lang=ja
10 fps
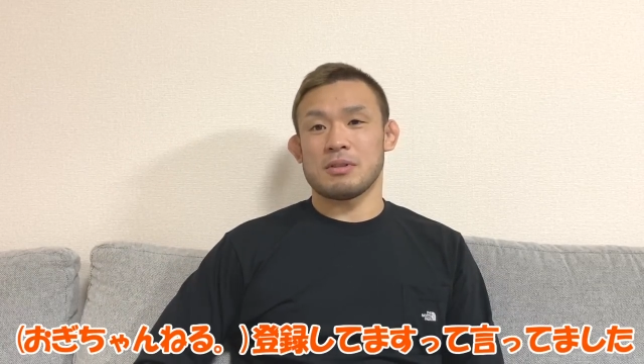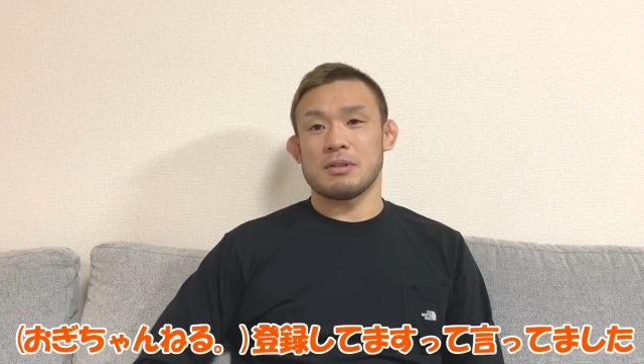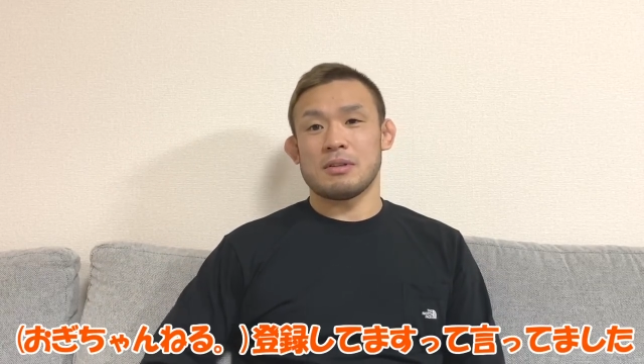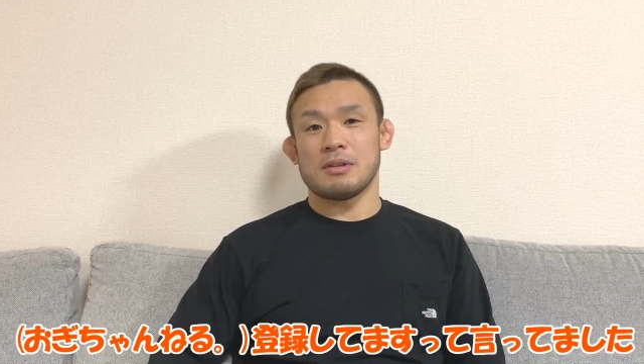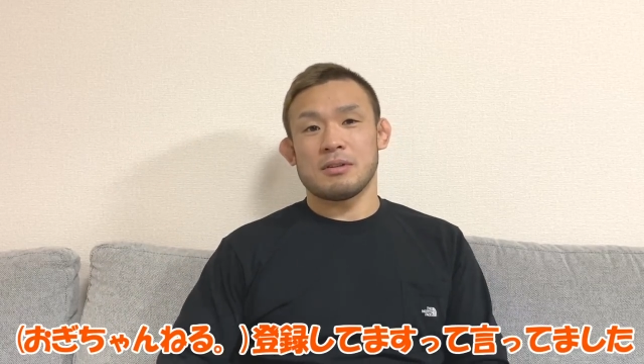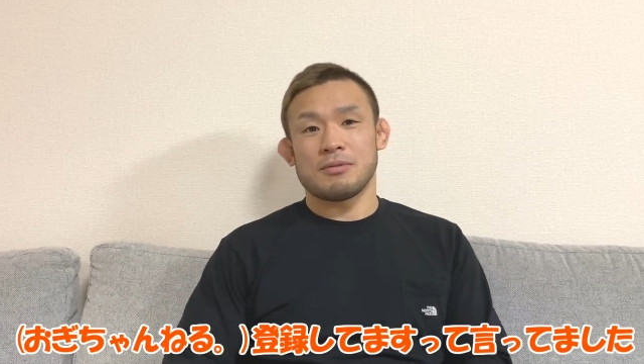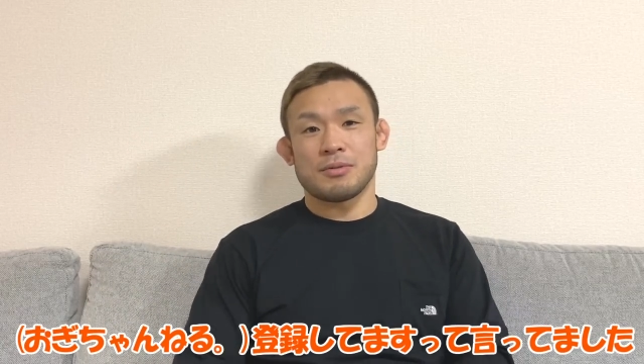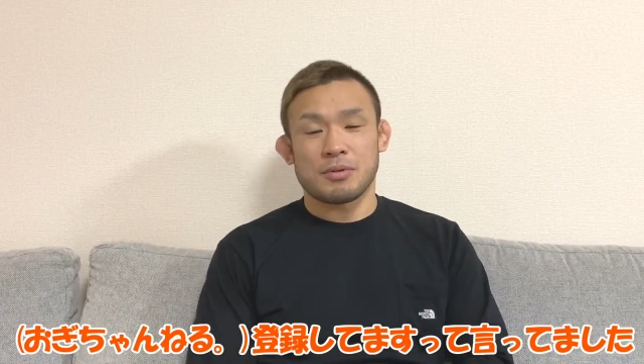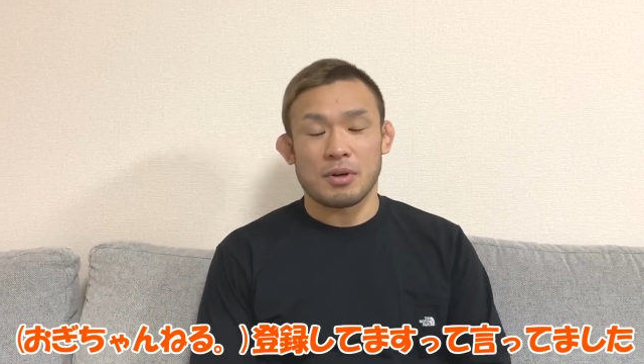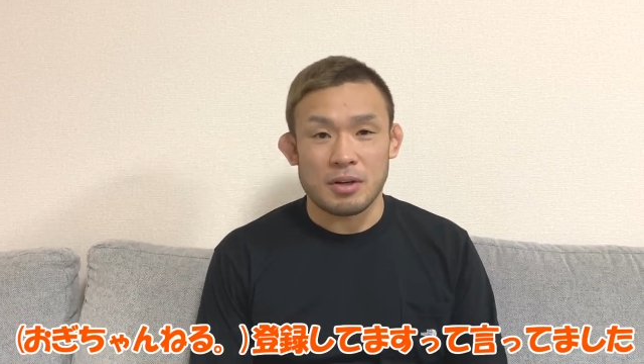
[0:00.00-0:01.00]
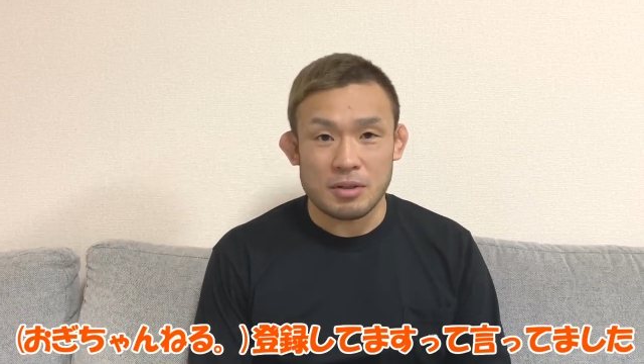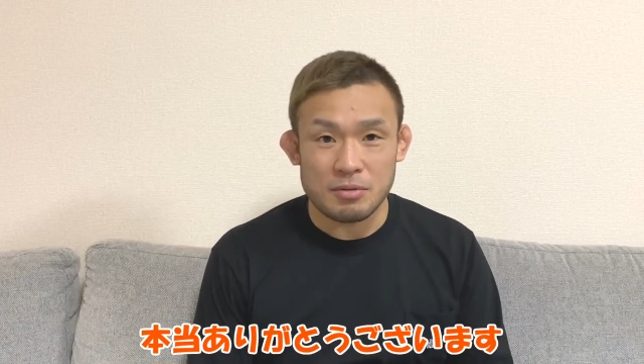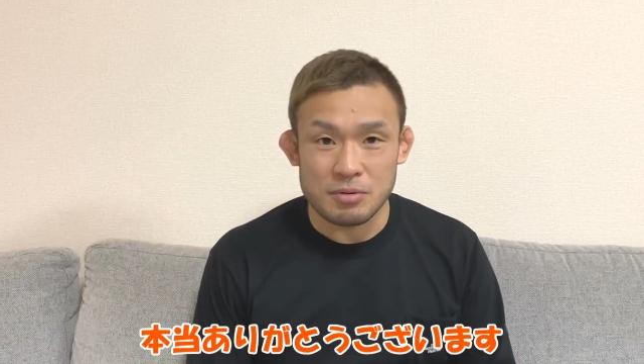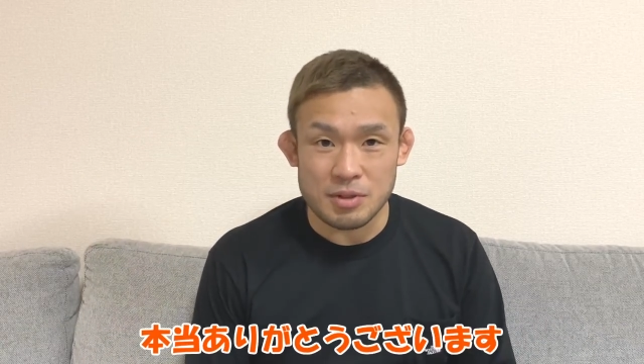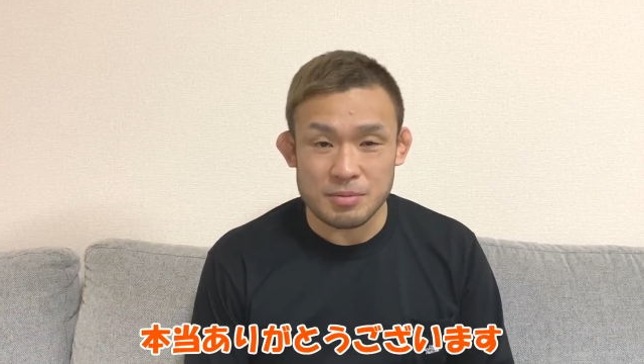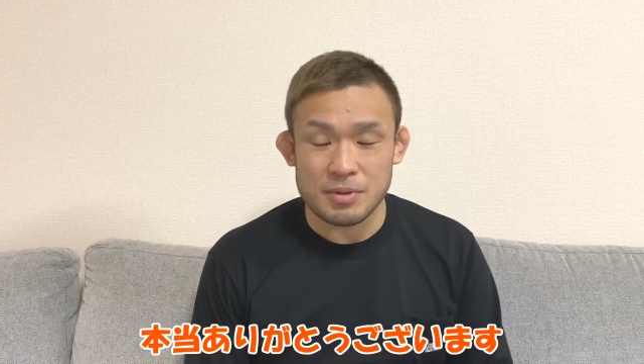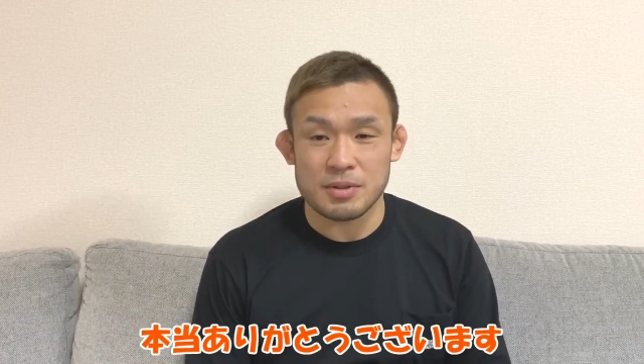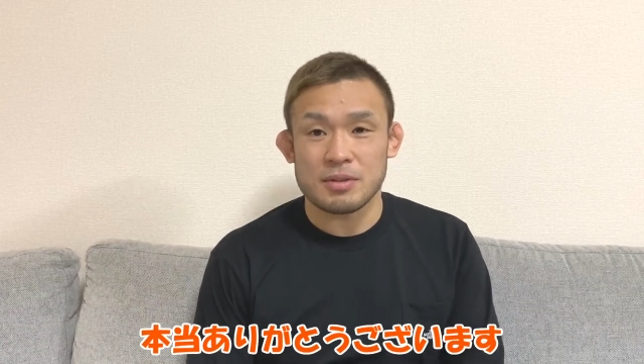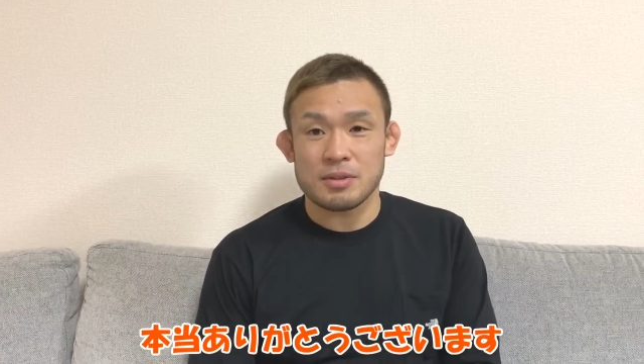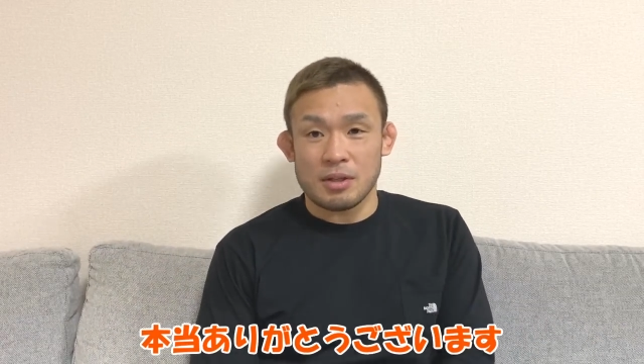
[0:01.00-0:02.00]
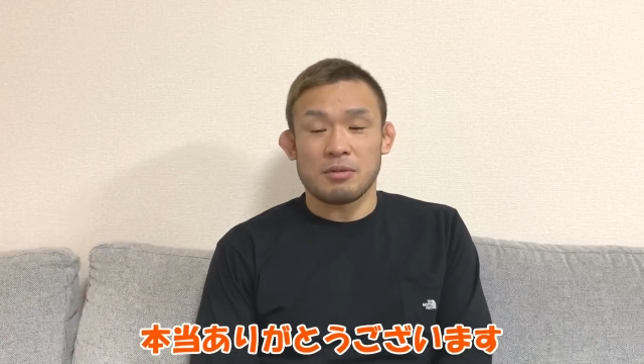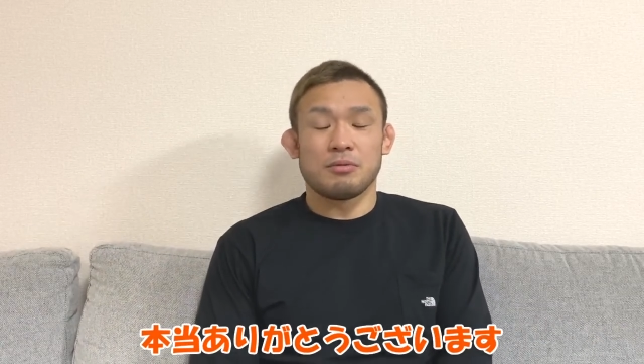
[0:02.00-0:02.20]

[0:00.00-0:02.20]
ありがたいですね。ありがとうございます。いや